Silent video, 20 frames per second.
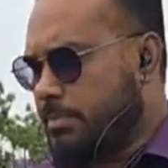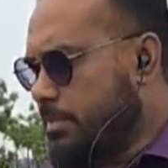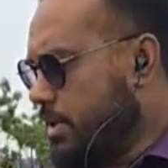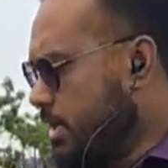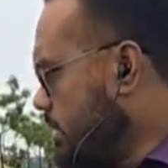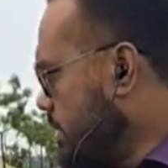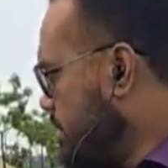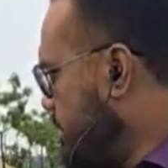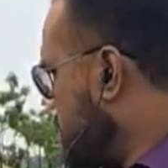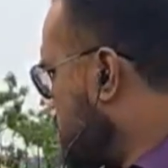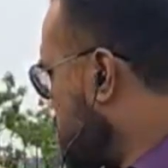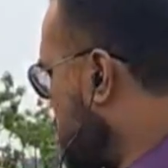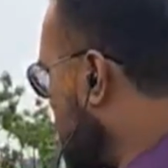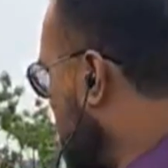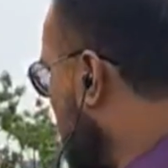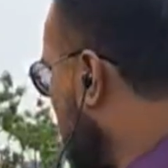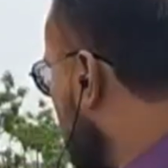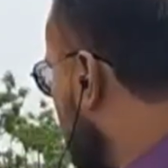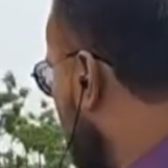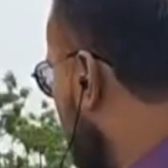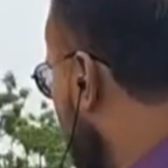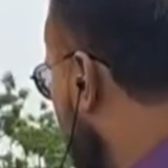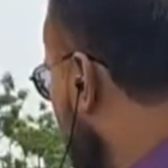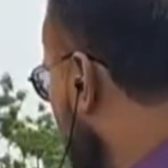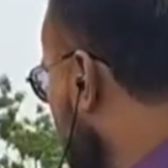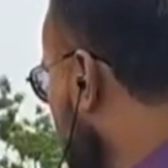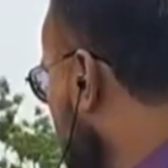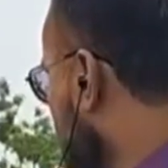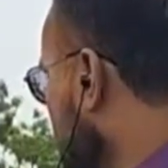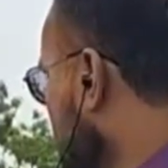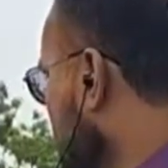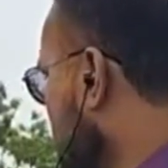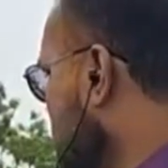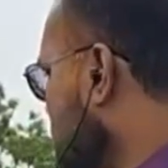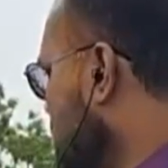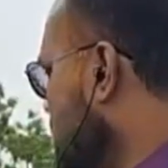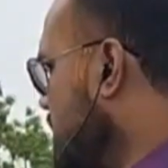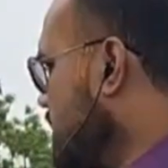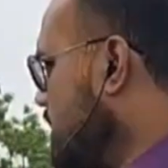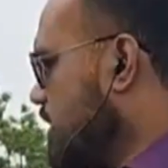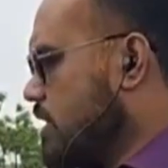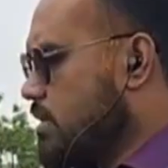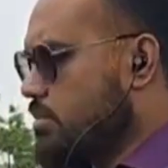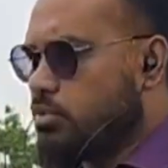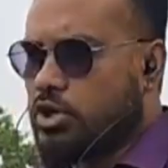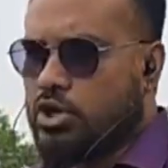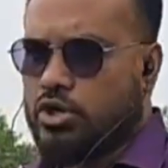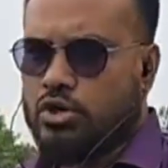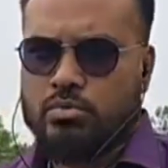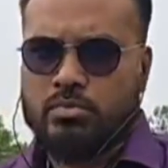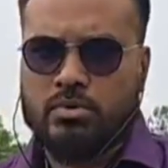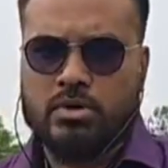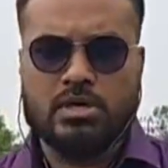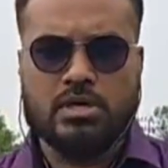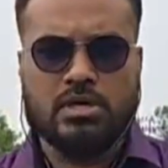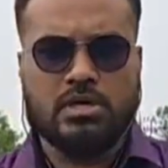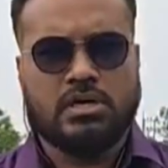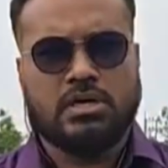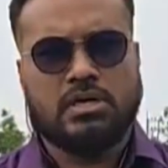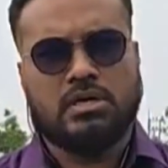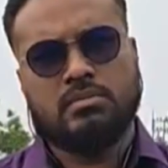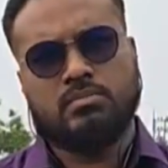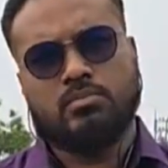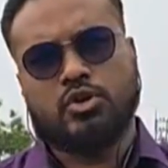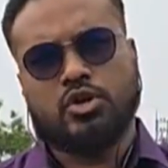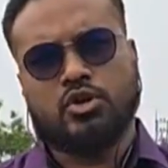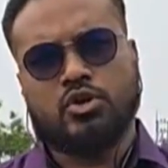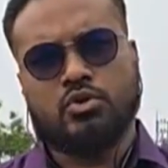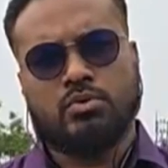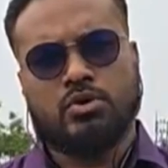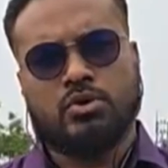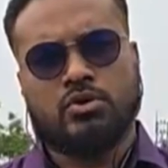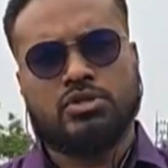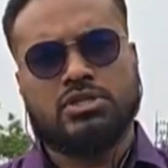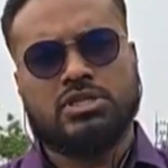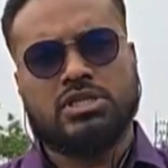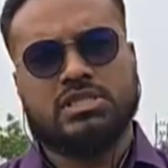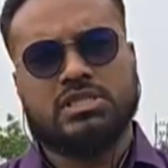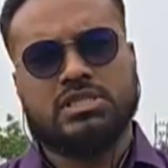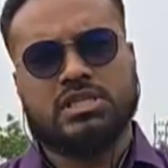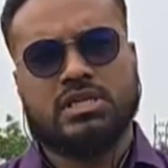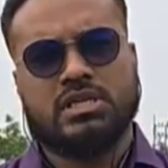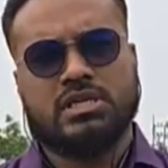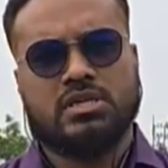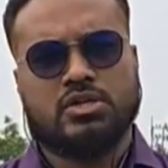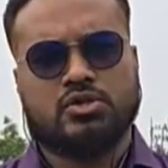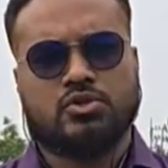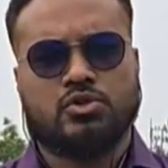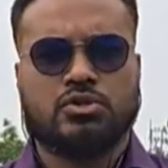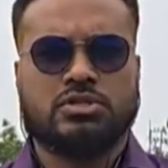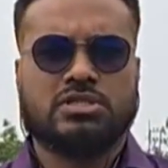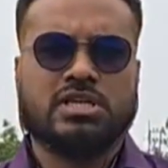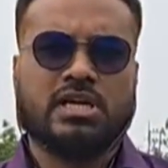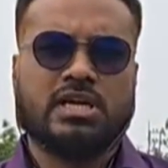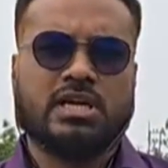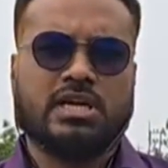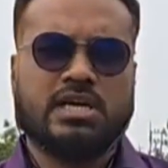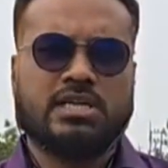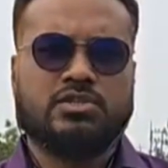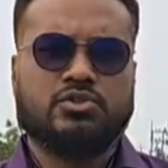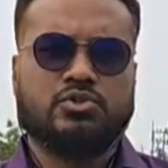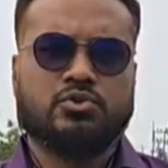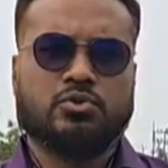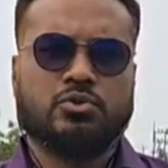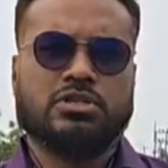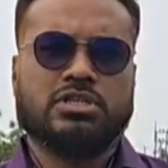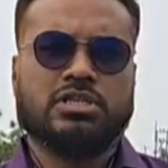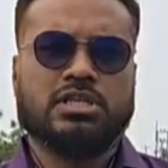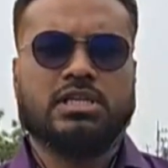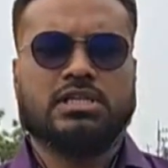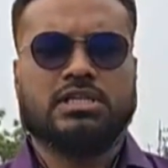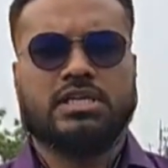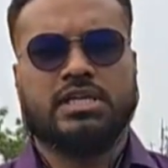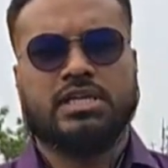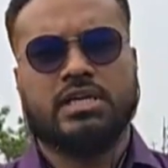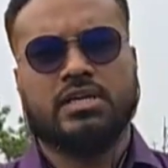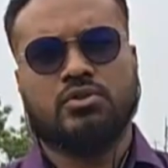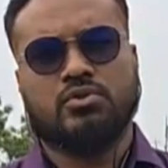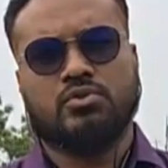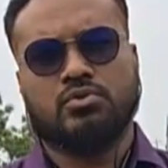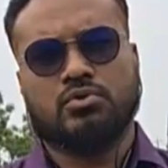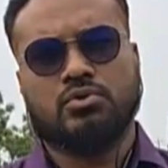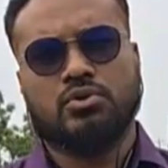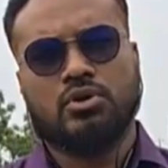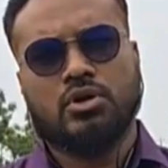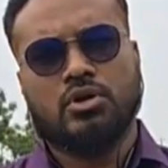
আপনি আমার পেছনে দেখতে পাচ্ছেন যে যে ভরডবা অংশে যে সংস্কার কাজ চলছে সেটি কিন্তু